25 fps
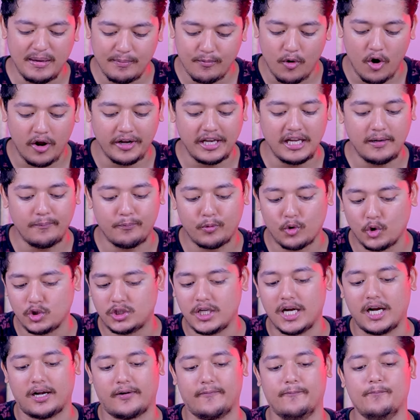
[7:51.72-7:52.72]
मिमोनिक
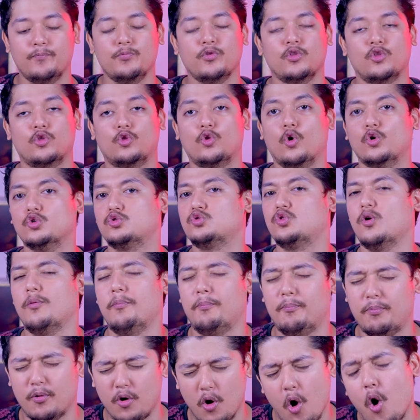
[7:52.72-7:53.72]
प्रोजेक्ट दोस्तों
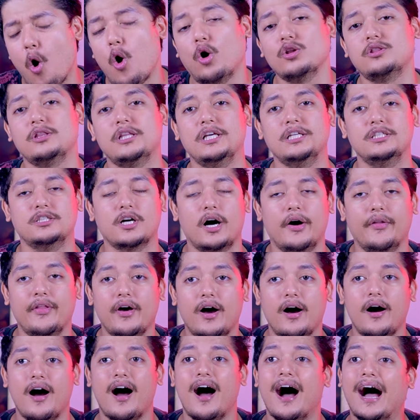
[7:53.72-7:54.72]
बहुत ही
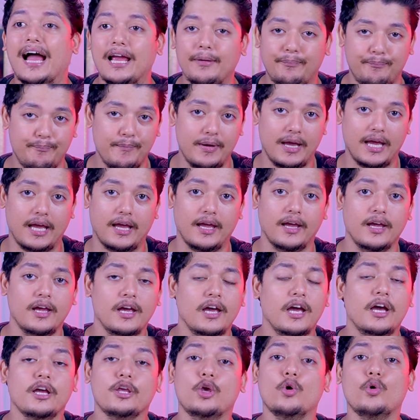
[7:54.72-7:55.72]
ज़्यादा हाइप में है
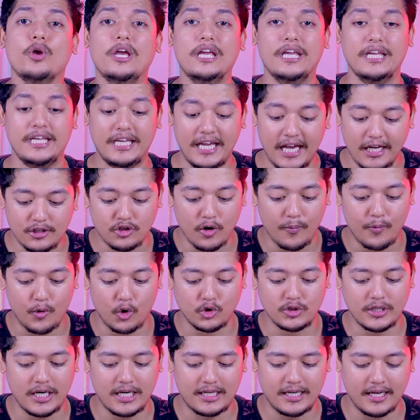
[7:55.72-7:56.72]
क्योंकि ये जो
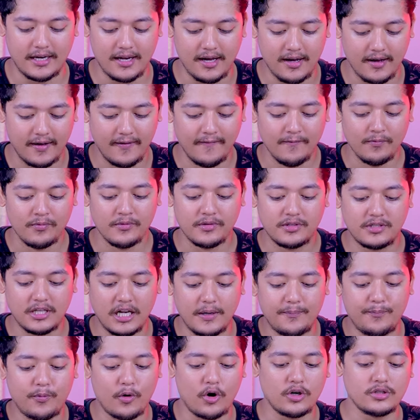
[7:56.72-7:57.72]
प्रोजेक्ट है ना
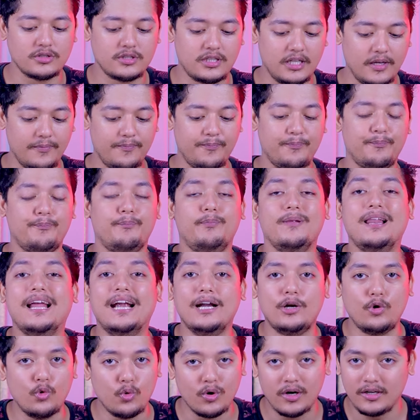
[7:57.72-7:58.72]
सिर्फ और सिर्फ
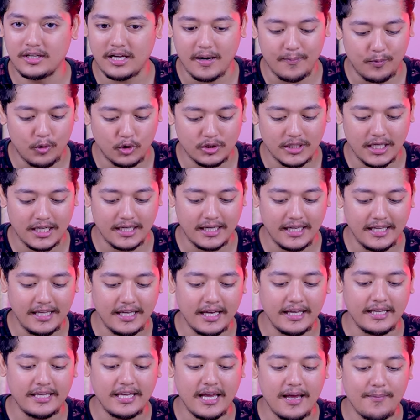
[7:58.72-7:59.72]
प्ले टू वन का प्रोजेक्ट नहीं
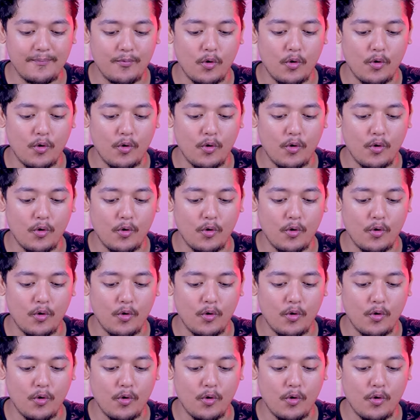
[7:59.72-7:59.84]
है ये